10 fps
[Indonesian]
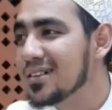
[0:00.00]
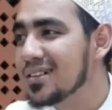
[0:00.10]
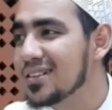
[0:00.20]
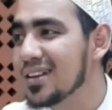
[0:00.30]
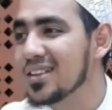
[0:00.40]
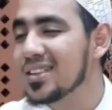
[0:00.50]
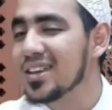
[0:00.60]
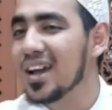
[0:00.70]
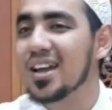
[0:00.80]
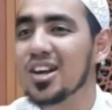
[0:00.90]
yang
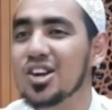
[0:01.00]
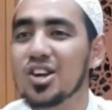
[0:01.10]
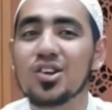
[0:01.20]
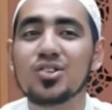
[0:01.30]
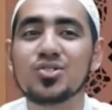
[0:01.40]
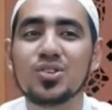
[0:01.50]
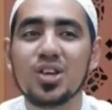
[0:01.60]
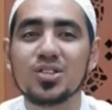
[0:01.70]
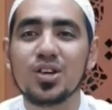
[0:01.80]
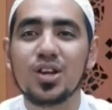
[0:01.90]
ditinggalkan oleh
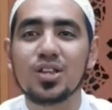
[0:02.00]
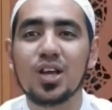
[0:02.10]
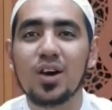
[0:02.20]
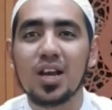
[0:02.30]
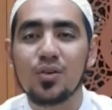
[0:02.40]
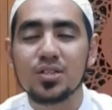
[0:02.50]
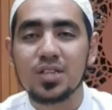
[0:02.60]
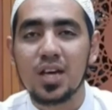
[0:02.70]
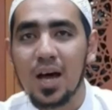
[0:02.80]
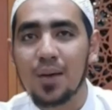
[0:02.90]
Rasulullah Shallallahu Alaihi
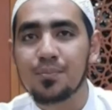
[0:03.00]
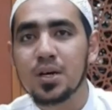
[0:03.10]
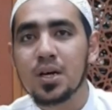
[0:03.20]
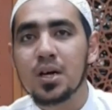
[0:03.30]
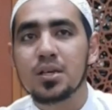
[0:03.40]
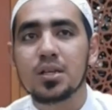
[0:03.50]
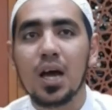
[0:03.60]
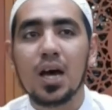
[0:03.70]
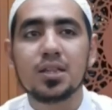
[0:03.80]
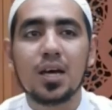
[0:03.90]
Wasallam,
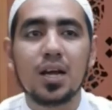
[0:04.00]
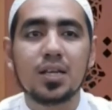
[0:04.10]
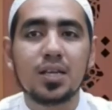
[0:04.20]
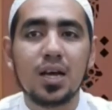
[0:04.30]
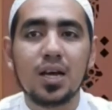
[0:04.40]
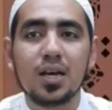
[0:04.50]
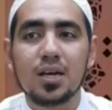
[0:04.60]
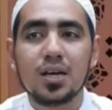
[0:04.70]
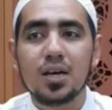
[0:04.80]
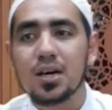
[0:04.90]
diantaranya
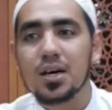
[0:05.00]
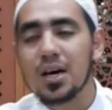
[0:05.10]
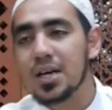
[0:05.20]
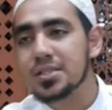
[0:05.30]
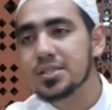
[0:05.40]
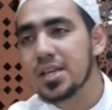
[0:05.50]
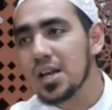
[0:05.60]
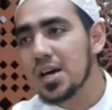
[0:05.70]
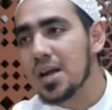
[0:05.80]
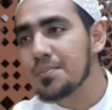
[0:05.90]
uh, eh,
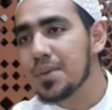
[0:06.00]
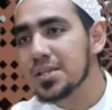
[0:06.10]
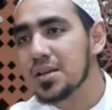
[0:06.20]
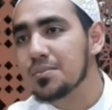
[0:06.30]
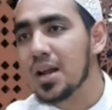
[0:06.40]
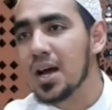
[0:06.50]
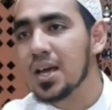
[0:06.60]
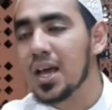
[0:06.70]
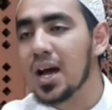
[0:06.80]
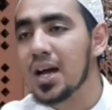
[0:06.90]
hasil rampasan perang
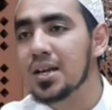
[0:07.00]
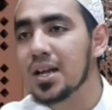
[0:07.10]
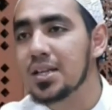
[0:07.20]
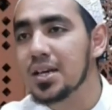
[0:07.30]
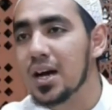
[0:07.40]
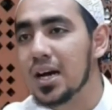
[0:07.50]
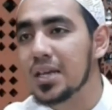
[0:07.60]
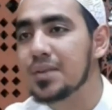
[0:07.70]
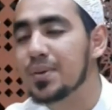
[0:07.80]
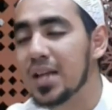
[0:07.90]
yang ada di
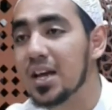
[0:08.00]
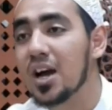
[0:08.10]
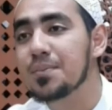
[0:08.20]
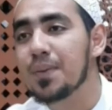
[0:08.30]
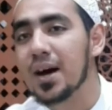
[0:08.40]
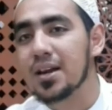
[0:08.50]
Khayb, dari Khaybar.